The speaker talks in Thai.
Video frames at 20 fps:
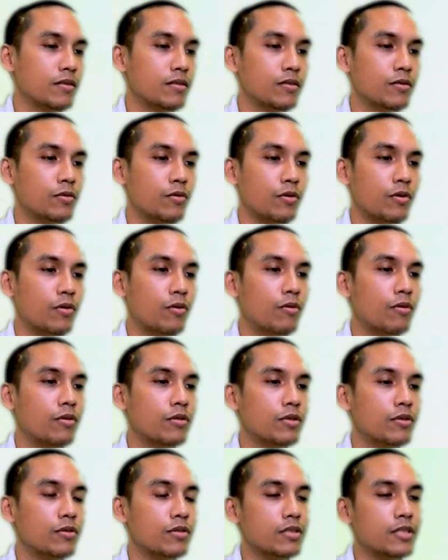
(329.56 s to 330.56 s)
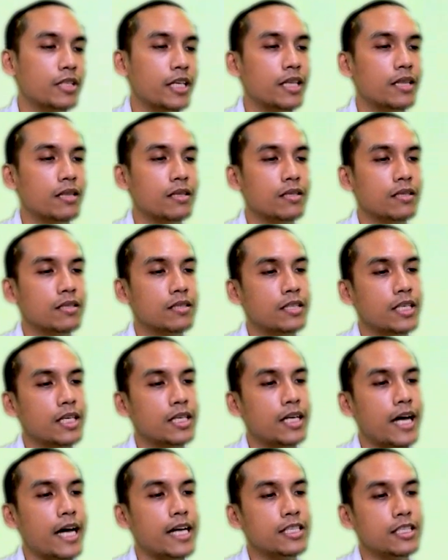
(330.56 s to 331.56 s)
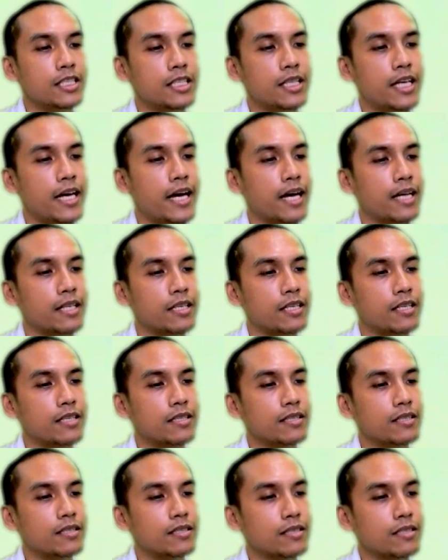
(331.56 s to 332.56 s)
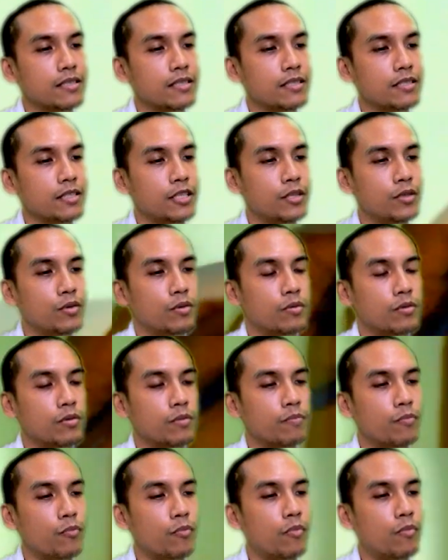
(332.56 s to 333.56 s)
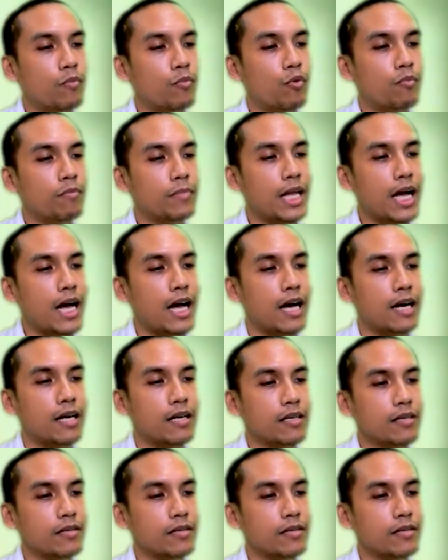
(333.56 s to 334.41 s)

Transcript: ส่วนโค้งตรงเส้นเส้นไกด์สีแดงเนี่ย จะอยู่ตรงมุมล่าง